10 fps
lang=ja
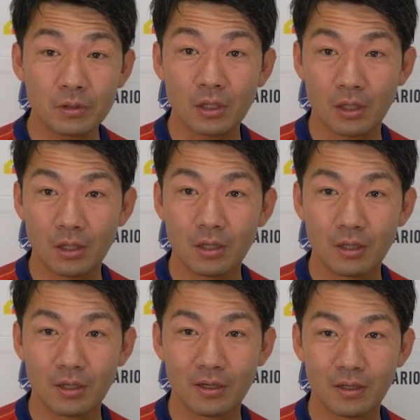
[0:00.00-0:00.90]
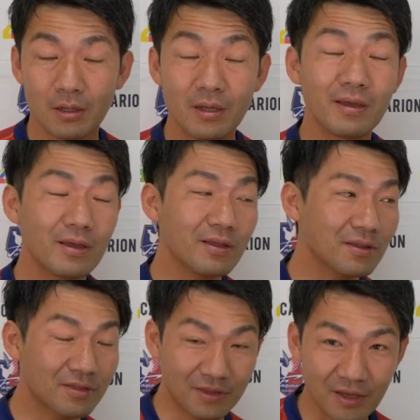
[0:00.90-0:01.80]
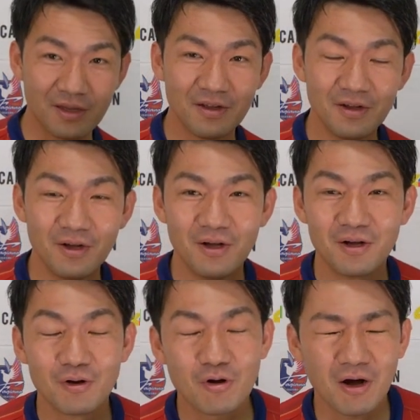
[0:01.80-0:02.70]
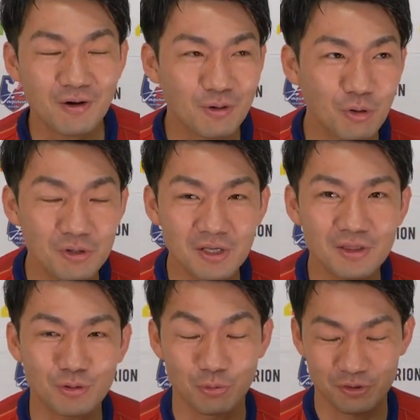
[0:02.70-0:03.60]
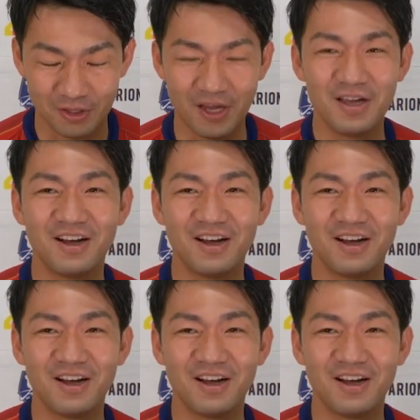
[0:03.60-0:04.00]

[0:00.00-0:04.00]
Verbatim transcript: みたいな「へへ」でかっこいいと思って